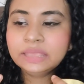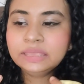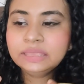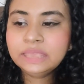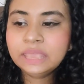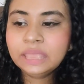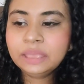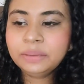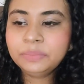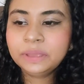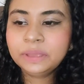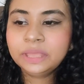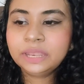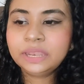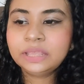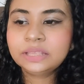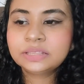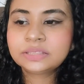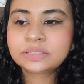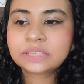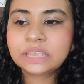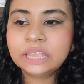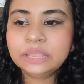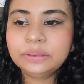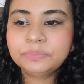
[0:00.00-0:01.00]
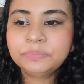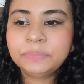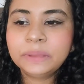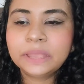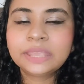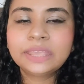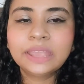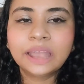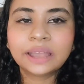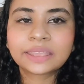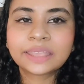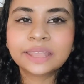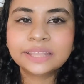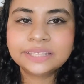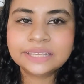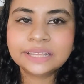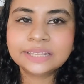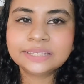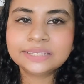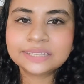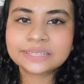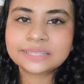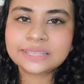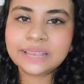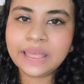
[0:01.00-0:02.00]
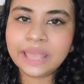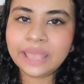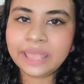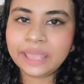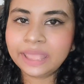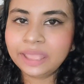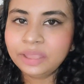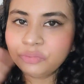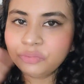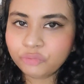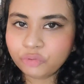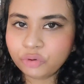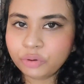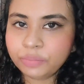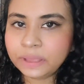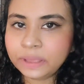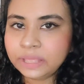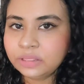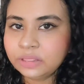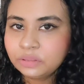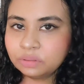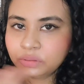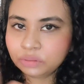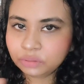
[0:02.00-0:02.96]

ये मेरे स्किन पे क्या क्या चेंजेस लाया है वो मैं